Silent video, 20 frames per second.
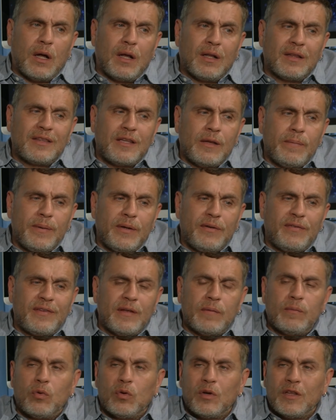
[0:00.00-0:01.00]
altta bir
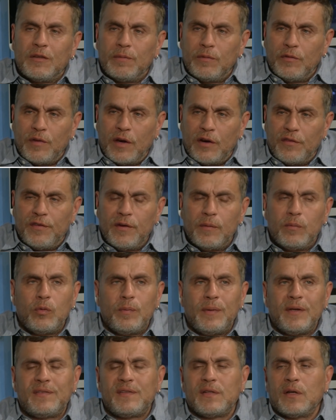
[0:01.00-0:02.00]
sembolizmi var ve bu
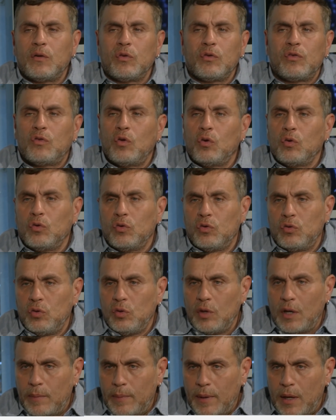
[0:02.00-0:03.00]
bir Saros
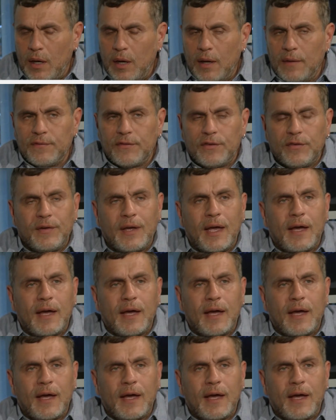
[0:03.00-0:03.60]
döngüsüyle bağlantılı.